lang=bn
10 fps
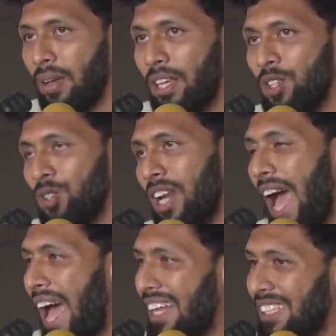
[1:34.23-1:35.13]
কিছুটা
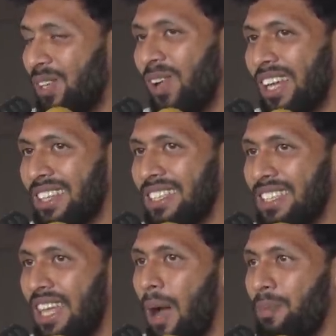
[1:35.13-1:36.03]
আনিজিও
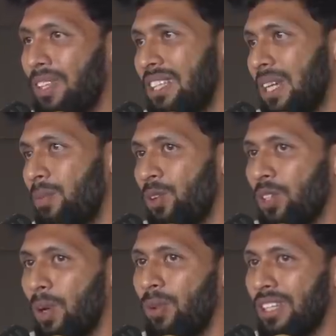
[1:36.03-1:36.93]
লাগতেছে আপনাদের সামনে
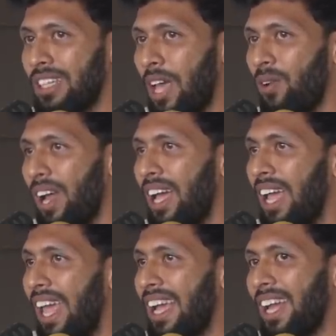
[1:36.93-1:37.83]
কথা বলতে কেননা
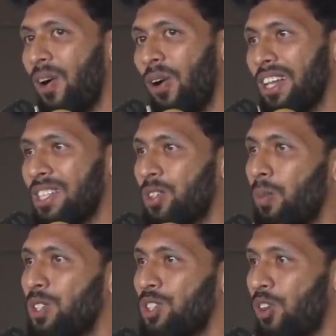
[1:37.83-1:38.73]
এখানে অডিয়েন্স
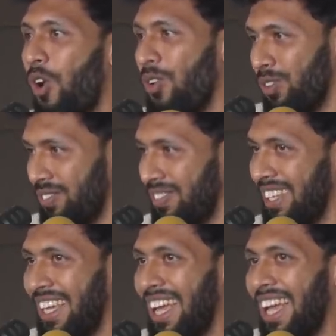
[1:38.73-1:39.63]
খুবই স্ট্রং
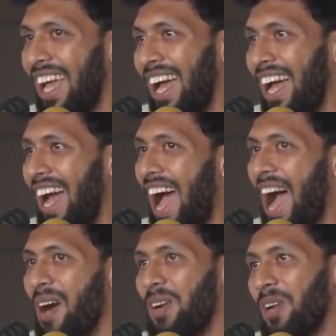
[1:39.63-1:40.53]

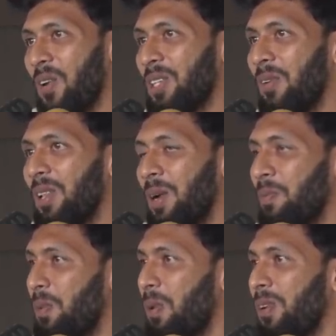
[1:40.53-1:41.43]
আমার কথা বলার
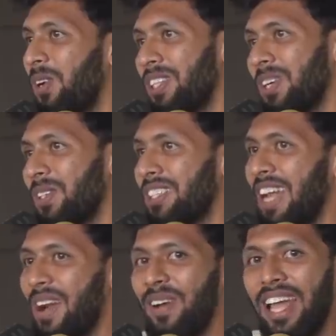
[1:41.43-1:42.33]
পূর্ব অভিজ্ঞতা হচ্ছে
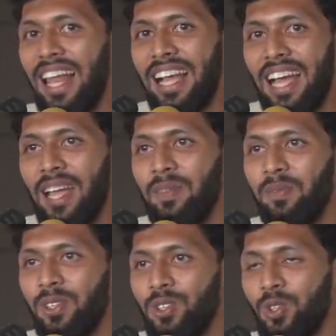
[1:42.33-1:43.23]
আমার এলাকায়
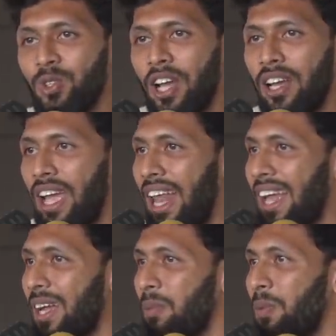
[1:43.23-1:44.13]
ছোটো
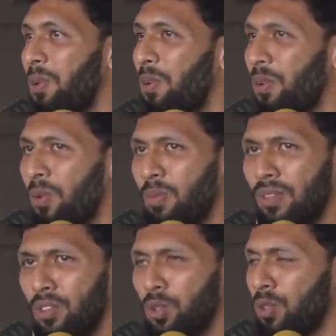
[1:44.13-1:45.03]
এলাকার বিভিন্ন
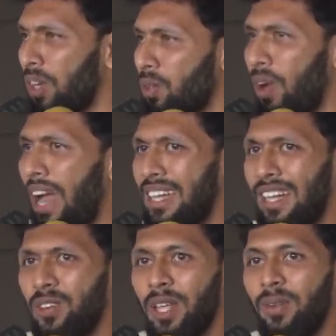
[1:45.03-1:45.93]
ছোটোখাটো
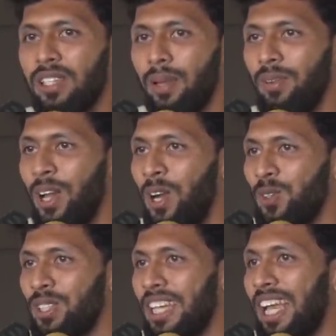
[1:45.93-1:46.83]
আড্ডায় কথা বলতাম
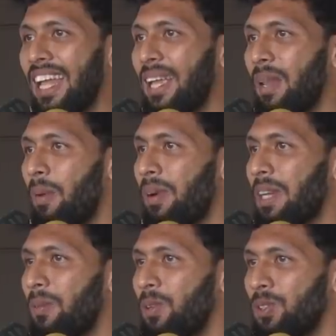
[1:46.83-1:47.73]
তো সেখানে গেলে
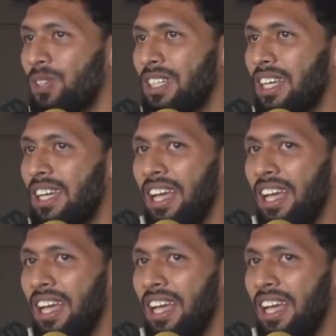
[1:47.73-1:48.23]
ব্যাপারটা এমন হতো যে